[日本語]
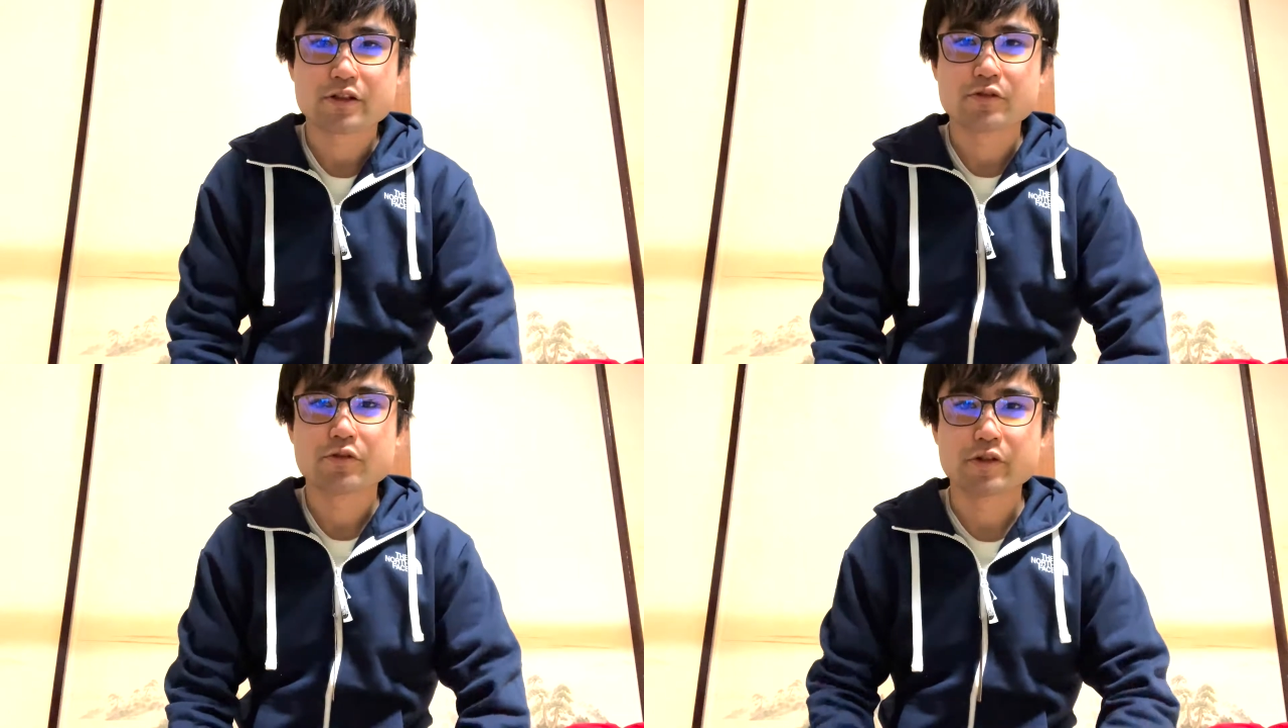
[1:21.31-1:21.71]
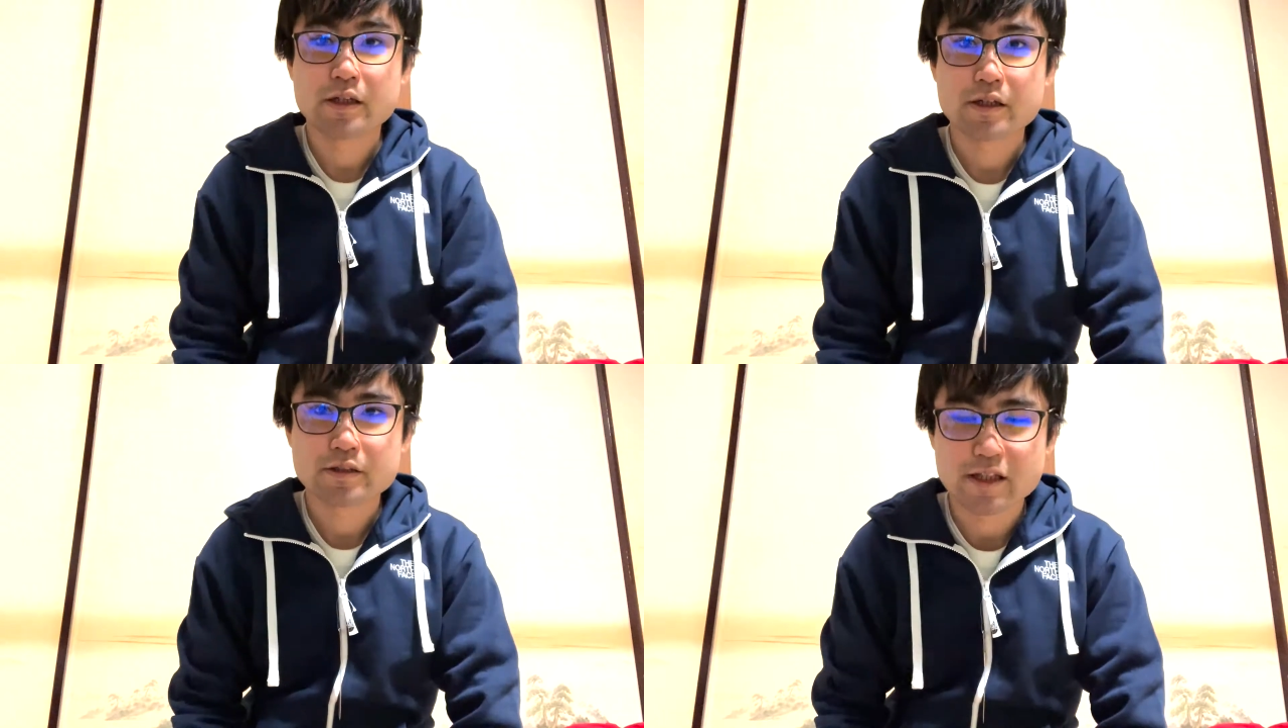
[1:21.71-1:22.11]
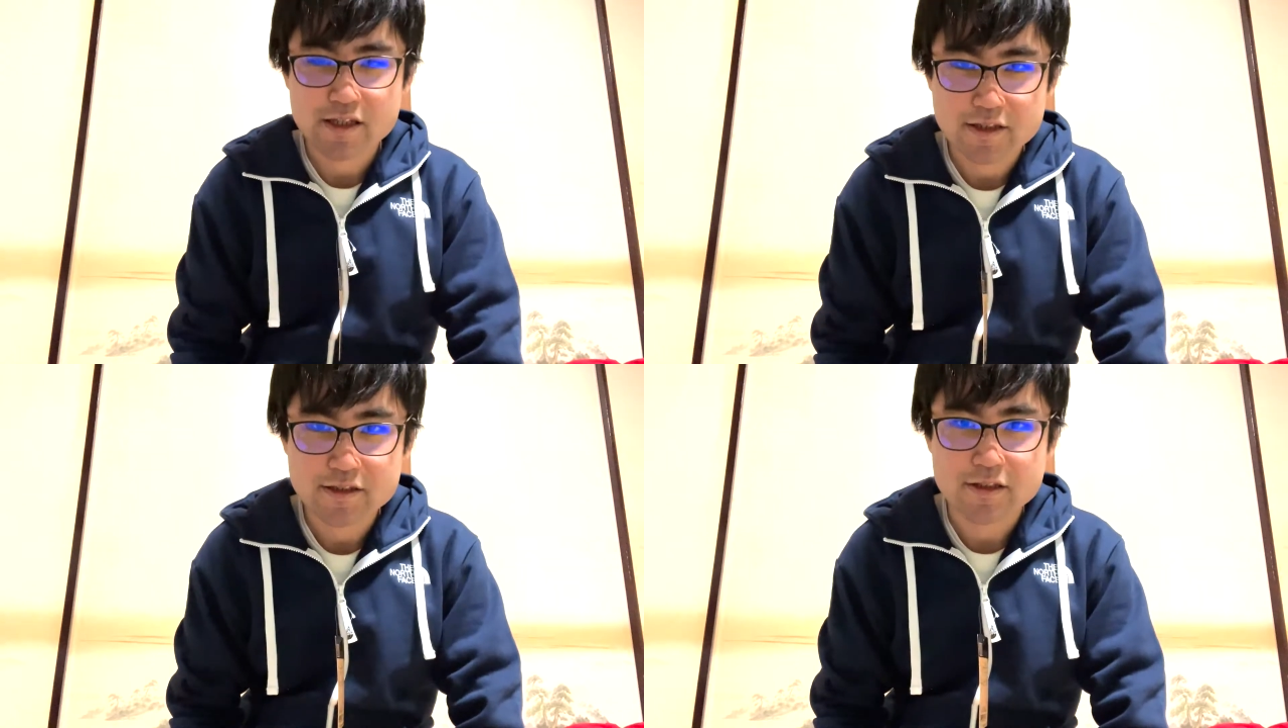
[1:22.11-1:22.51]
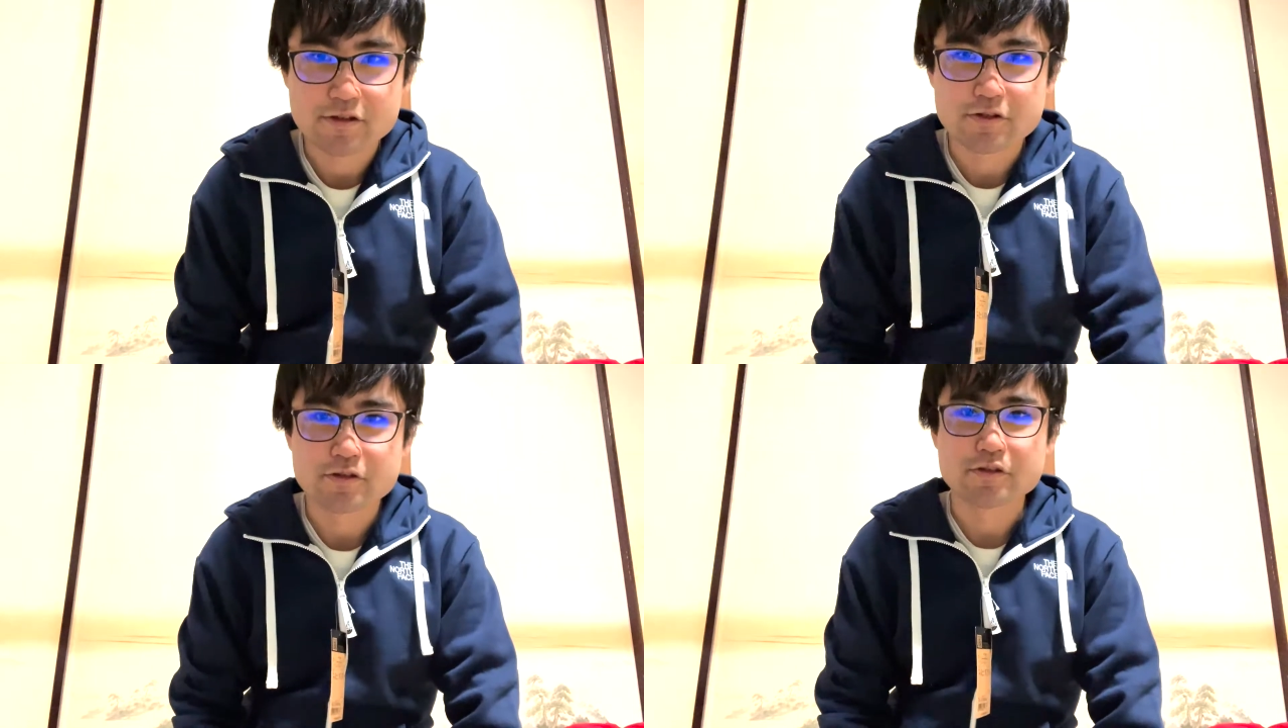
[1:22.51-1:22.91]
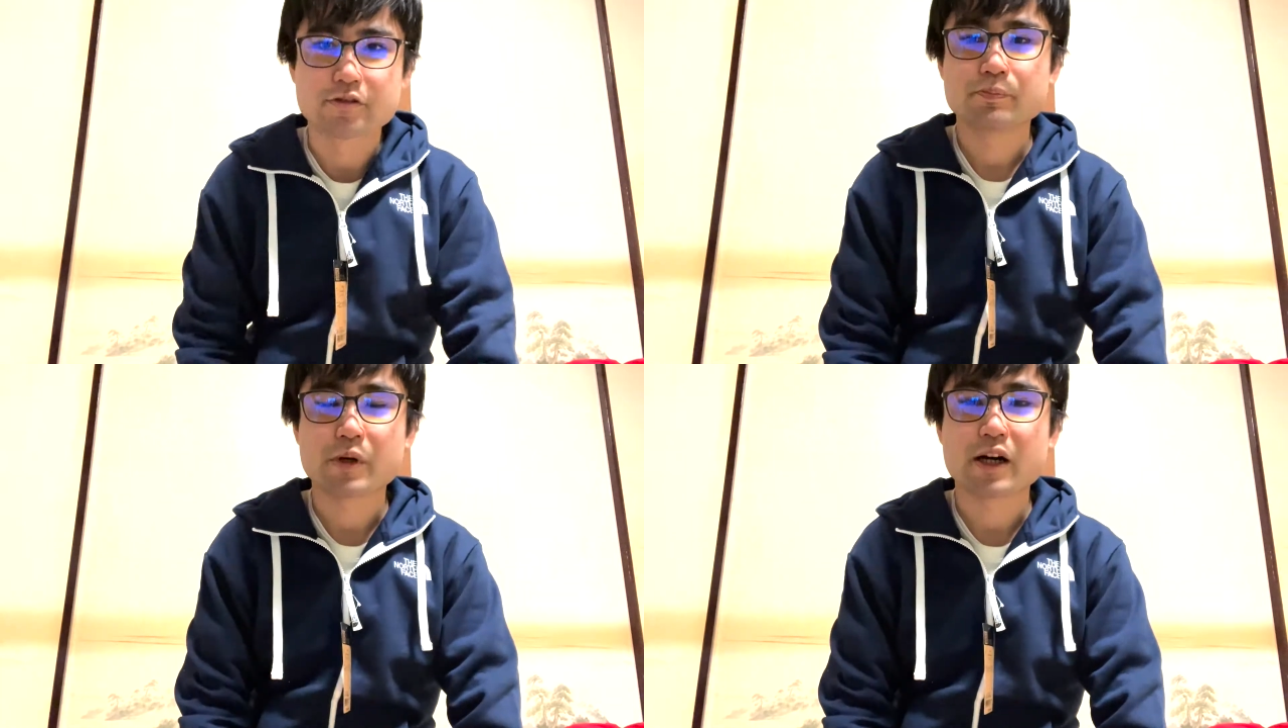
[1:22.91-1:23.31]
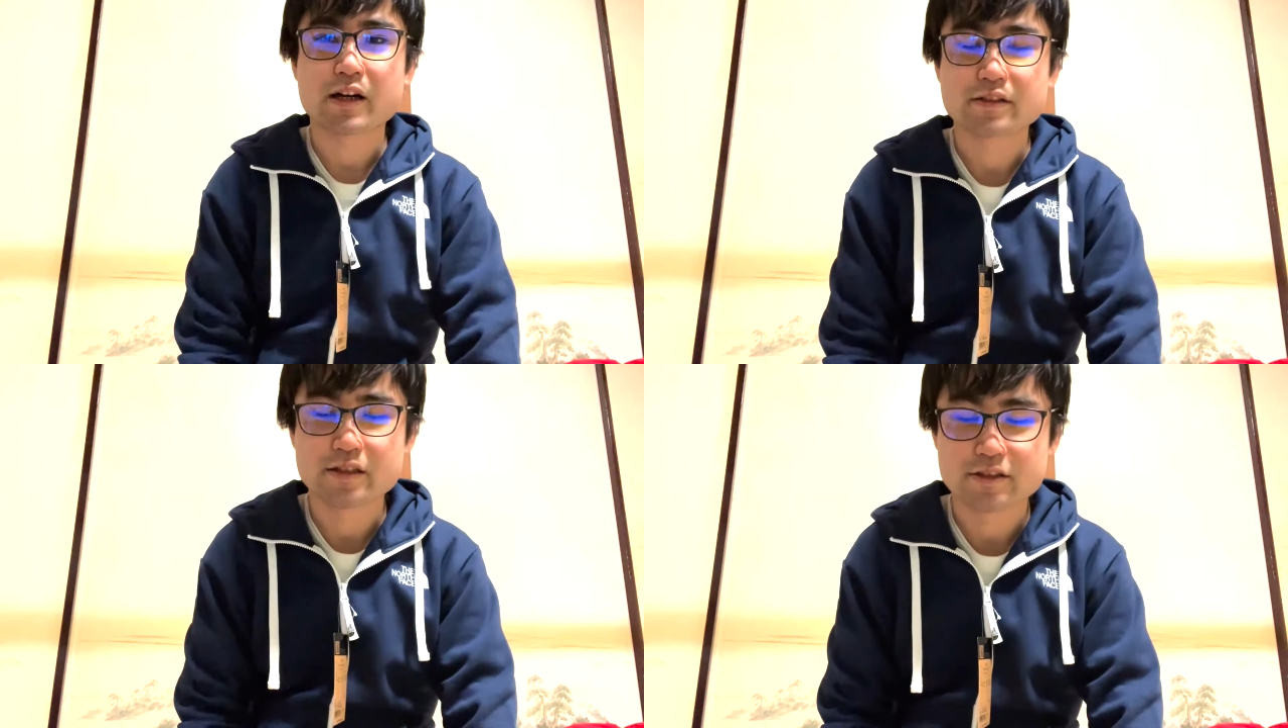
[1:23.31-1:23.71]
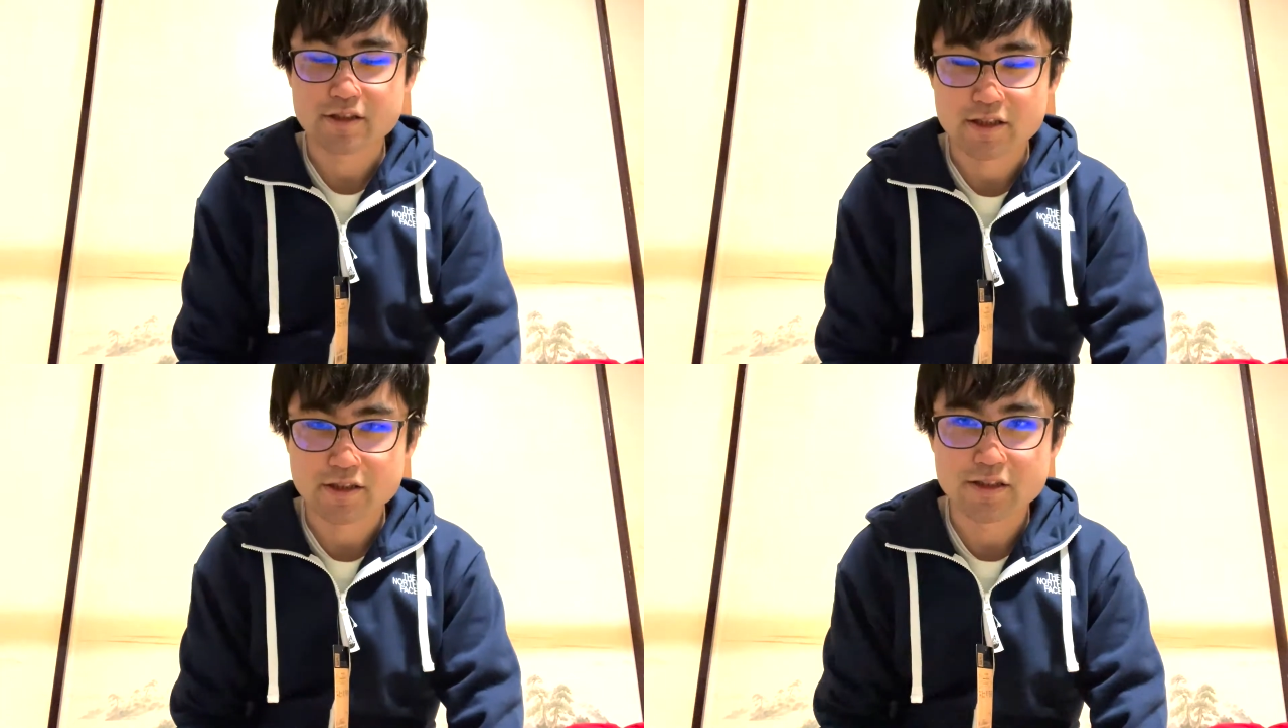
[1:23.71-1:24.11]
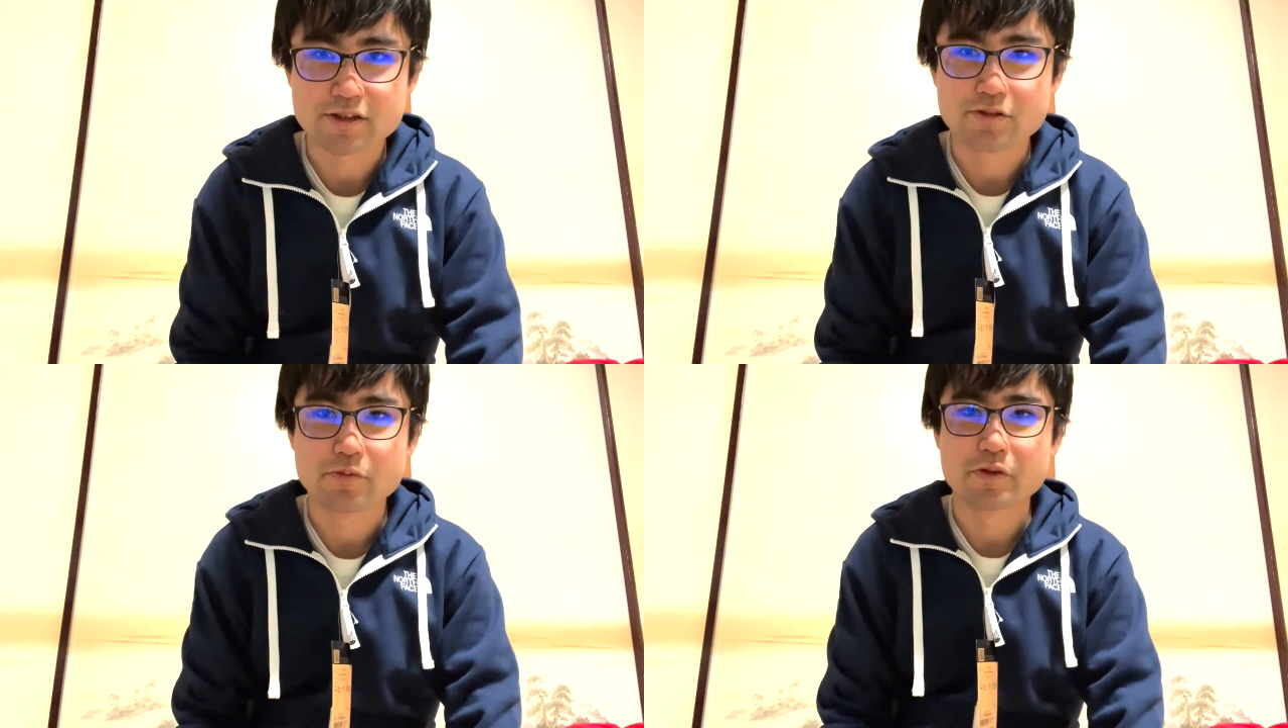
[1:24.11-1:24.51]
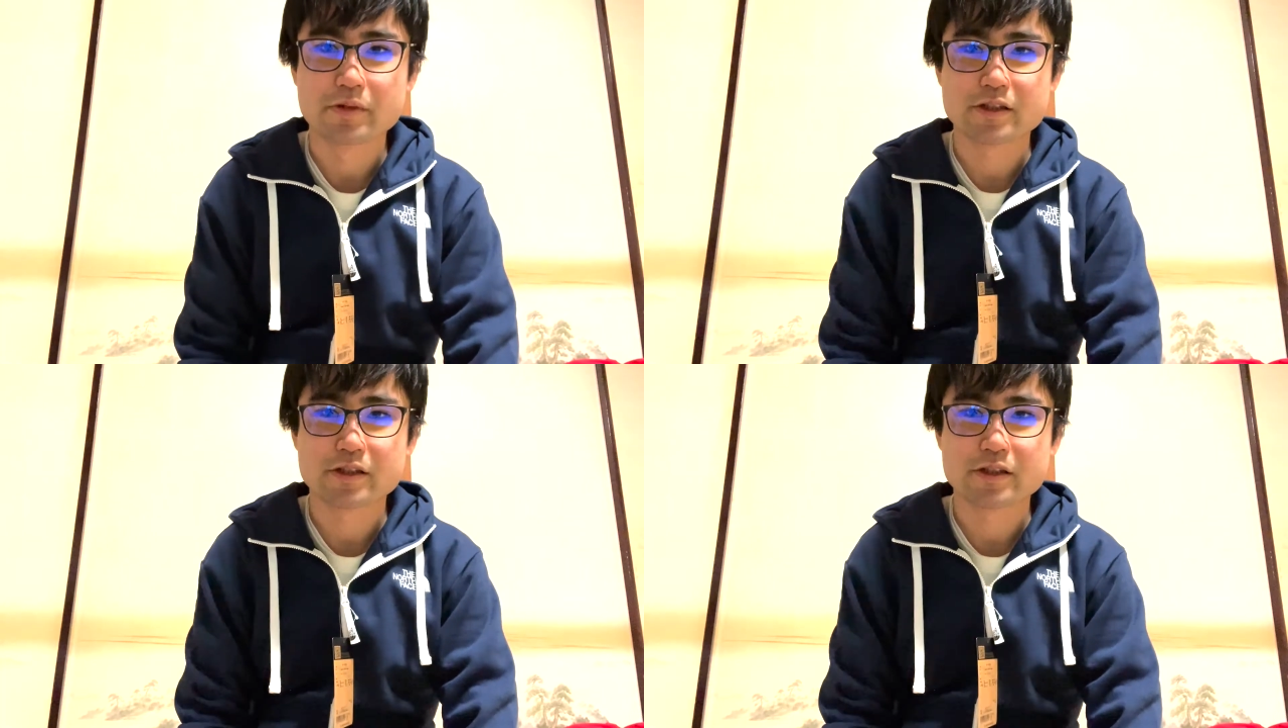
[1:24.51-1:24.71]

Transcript: すごい大活躍するパーカーなんじゃないかなって思いま